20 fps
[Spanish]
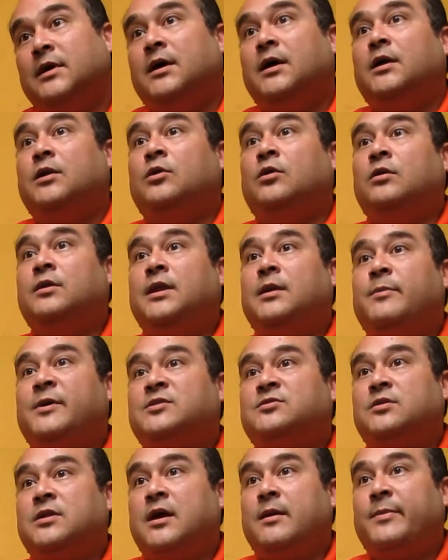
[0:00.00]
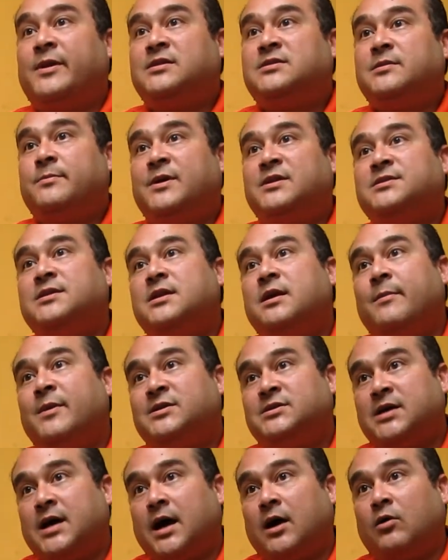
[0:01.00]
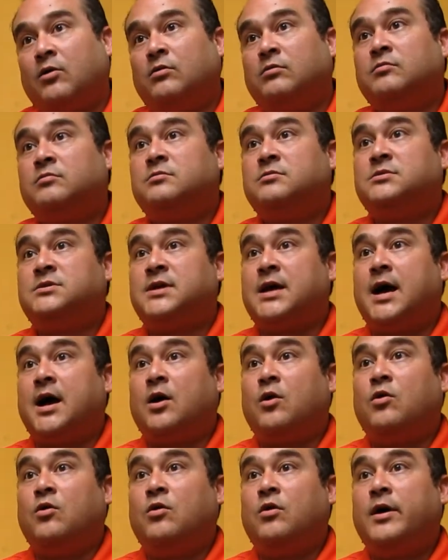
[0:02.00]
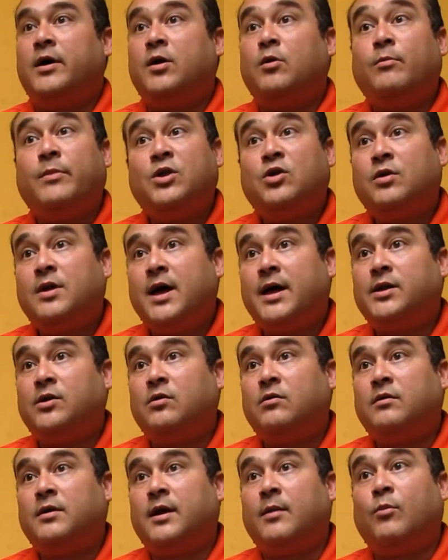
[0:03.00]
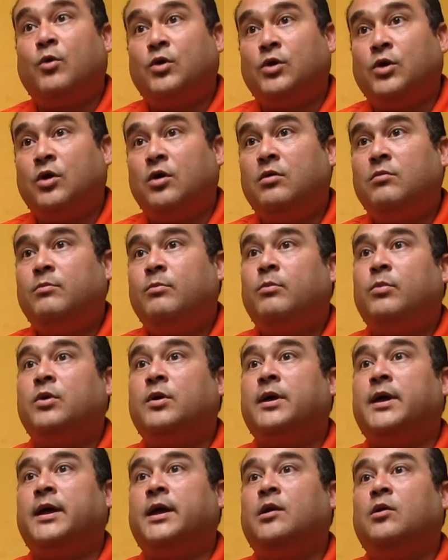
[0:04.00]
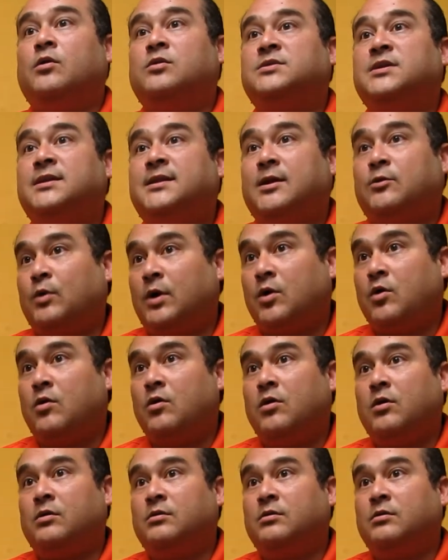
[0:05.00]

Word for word: donde el personaje principal se llama Chago. Chago era un millonario que murió porque no se trató al colon